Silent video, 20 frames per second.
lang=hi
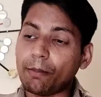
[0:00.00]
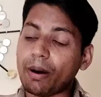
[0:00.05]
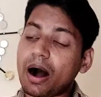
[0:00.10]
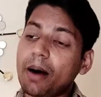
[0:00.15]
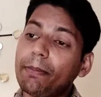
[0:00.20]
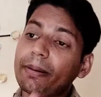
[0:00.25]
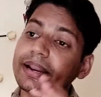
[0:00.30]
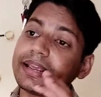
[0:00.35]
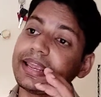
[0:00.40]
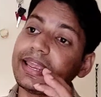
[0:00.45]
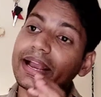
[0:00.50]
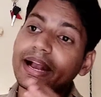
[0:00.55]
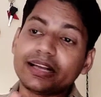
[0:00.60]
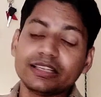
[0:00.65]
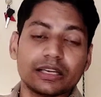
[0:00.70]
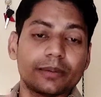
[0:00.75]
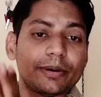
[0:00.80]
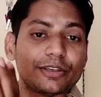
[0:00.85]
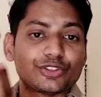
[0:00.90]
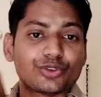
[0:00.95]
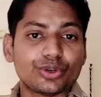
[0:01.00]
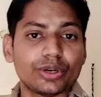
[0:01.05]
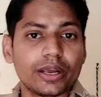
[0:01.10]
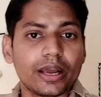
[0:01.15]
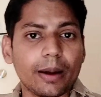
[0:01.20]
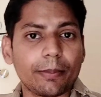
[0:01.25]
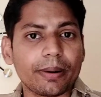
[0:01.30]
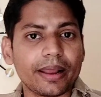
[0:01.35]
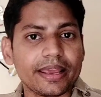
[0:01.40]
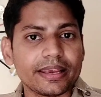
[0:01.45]
वहाँ पर एक हज़ार बच्चों
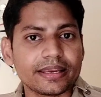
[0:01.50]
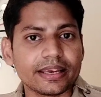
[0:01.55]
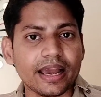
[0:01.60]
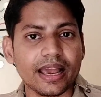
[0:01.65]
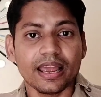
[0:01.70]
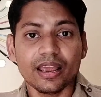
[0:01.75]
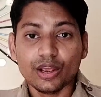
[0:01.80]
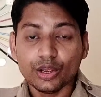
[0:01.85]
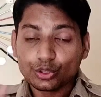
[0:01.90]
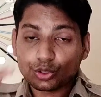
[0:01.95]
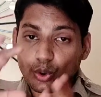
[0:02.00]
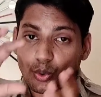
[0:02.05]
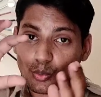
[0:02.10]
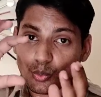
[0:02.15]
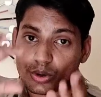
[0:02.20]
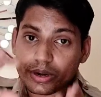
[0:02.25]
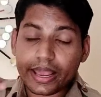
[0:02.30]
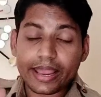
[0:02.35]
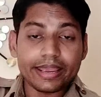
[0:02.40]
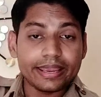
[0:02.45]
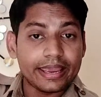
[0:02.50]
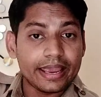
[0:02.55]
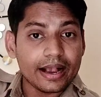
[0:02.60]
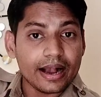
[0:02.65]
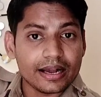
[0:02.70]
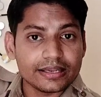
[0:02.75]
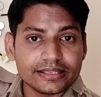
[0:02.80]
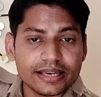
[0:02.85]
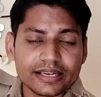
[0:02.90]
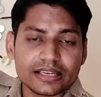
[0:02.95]
ने अप्लाई किया है तो उन
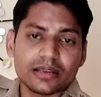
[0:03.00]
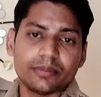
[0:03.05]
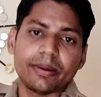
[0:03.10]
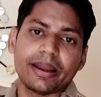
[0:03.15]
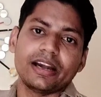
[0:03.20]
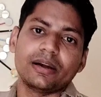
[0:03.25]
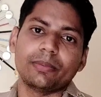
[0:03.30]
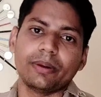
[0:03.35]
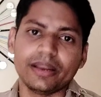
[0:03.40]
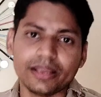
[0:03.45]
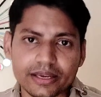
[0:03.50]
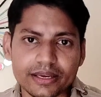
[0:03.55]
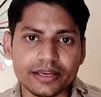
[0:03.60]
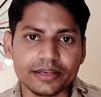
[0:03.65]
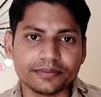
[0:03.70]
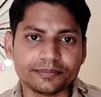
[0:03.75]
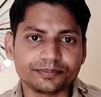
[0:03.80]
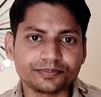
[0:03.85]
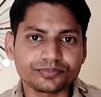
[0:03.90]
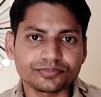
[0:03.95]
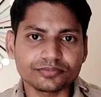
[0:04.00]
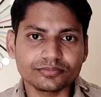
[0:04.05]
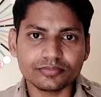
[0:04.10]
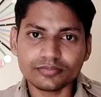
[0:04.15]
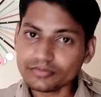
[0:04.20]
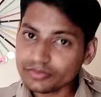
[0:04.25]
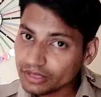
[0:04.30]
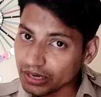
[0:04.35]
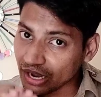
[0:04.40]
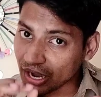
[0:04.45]
एक हज़ार की मेरिट बनेगी
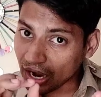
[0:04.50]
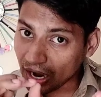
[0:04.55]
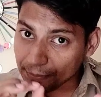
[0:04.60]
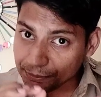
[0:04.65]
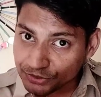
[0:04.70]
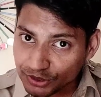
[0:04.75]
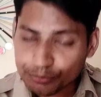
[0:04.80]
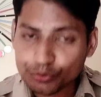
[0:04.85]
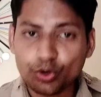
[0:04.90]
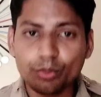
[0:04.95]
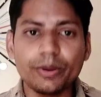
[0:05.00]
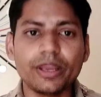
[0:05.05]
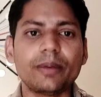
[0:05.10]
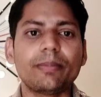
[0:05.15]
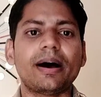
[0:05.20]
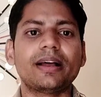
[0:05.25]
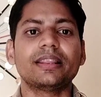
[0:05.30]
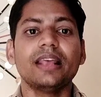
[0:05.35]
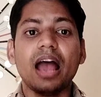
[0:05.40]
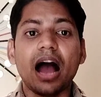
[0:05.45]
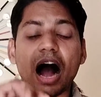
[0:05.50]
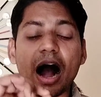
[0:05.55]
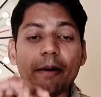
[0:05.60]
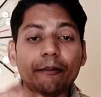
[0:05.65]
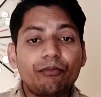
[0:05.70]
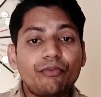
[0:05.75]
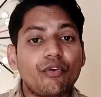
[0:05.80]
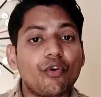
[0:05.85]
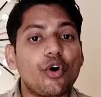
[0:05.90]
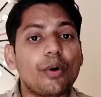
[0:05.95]
आप समझो मेरी बात
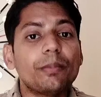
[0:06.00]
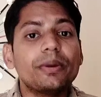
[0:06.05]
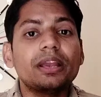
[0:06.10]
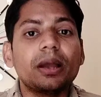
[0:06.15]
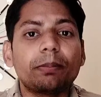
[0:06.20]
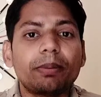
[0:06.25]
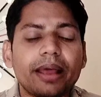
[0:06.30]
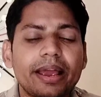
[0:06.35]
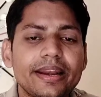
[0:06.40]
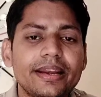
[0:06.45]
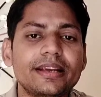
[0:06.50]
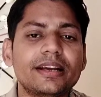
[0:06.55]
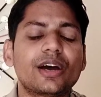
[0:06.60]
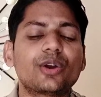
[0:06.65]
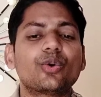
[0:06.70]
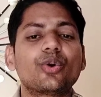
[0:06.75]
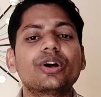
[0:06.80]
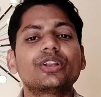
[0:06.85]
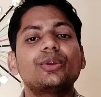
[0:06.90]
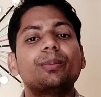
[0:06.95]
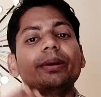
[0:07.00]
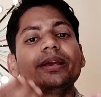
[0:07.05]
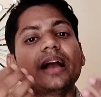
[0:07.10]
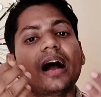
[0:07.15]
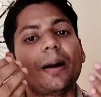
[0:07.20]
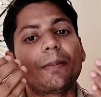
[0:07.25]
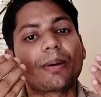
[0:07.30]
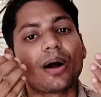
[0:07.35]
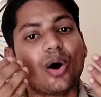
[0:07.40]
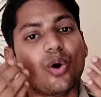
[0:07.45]
आप फॉर्म ही अप्लाई नहीं करोगे तो भाई
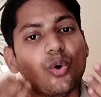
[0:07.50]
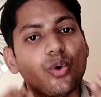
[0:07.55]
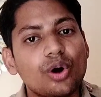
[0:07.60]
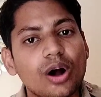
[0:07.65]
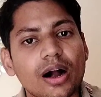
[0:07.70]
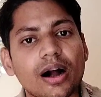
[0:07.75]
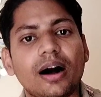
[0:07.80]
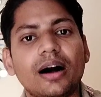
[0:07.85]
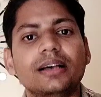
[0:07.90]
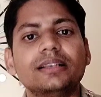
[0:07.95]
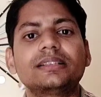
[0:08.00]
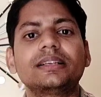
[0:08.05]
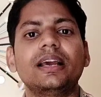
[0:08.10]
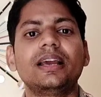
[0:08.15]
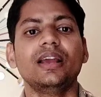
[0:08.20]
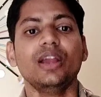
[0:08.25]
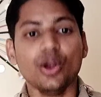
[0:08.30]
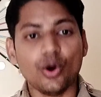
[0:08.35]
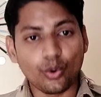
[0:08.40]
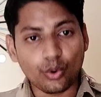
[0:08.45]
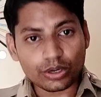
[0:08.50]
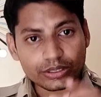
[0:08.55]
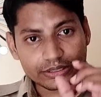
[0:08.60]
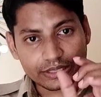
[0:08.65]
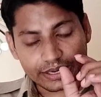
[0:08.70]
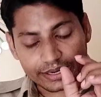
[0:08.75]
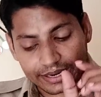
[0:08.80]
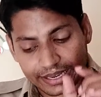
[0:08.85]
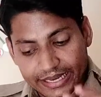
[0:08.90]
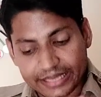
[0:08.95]
आपका होगा कहाँ से
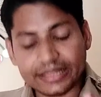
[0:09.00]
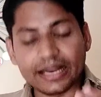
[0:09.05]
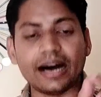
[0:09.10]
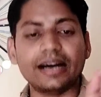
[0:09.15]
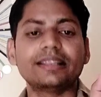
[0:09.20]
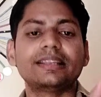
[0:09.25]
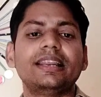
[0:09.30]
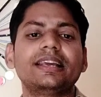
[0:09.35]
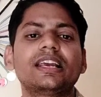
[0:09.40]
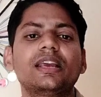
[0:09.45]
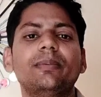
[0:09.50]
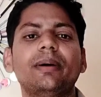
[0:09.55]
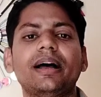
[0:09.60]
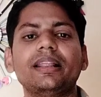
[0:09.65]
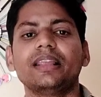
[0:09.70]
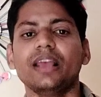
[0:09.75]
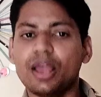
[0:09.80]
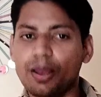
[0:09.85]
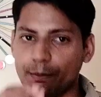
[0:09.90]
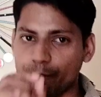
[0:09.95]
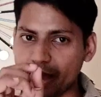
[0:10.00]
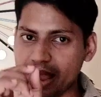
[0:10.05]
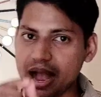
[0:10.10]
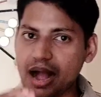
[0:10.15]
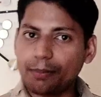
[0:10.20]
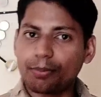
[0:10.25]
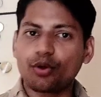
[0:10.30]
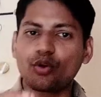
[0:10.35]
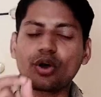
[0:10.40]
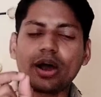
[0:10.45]
और रही धांधले की बात मैं
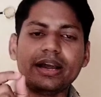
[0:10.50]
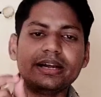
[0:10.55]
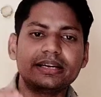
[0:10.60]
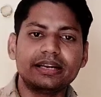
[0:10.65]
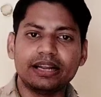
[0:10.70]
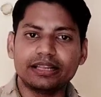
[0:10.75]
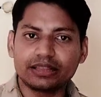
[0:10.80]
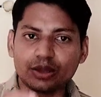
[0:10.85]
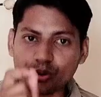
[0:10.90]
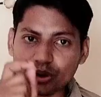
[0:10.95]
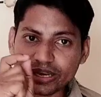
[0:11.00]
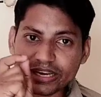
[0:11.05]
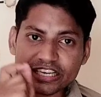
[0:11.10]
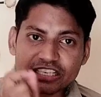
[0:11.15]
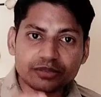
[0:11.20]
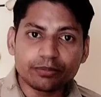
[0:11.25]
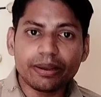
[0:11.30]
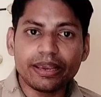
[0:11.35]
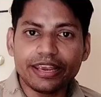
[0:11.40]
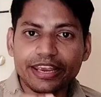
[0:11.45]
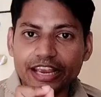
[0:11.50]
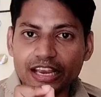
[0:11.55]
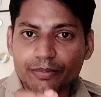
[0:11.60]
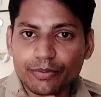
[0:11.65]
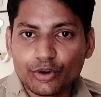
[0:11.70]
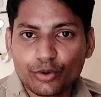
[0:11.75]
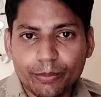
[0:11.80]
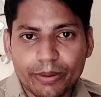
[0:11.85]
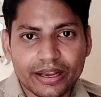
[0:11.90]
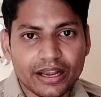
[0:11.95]
आपको गारंटी लेता हूँ कि इसमें
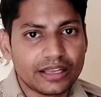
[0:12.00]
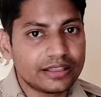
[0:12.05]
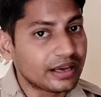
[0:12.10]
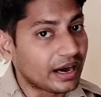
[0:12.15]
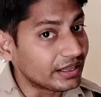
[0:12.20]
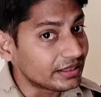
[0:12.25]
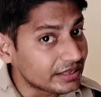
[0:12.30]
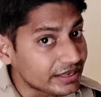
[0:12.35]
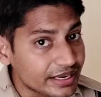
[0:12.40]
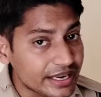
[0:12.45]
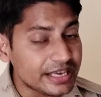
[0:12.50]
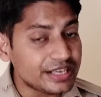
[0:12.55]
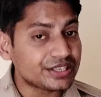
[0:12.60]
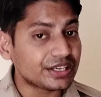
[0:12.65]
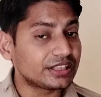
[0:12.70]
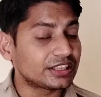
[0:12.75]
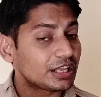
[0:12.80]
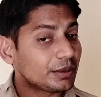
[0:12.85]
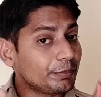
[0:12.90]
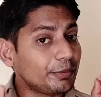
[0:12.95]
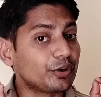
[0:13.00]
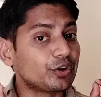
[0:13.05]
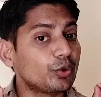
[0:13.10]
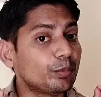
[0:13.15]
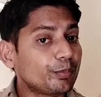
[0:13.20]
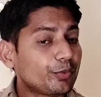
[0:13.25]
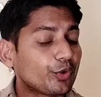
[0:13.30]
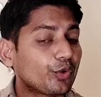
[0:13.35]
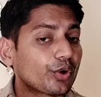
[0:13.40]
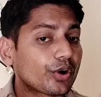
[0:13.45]
एक भी रुपये का धांधली नहीं चलती
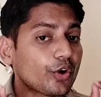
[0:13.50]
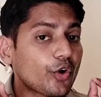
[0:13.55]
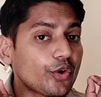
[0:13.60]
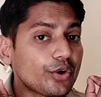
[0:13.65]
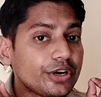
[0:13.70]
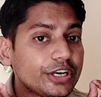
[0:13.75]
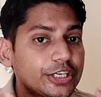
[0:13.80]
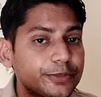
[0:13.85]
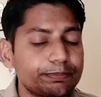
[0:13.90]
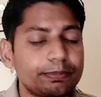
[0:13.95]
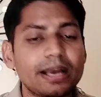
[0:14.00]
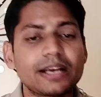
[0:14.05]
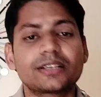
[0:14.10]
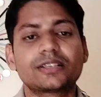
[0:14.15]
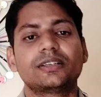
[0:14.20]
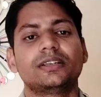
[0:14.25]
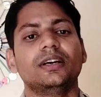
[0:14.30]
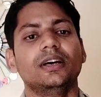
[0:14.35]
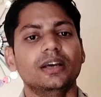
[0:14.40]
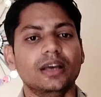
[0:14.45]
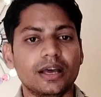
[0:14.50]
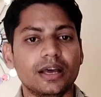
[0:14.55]
बिल्कुल प्योर और निष्पक्ष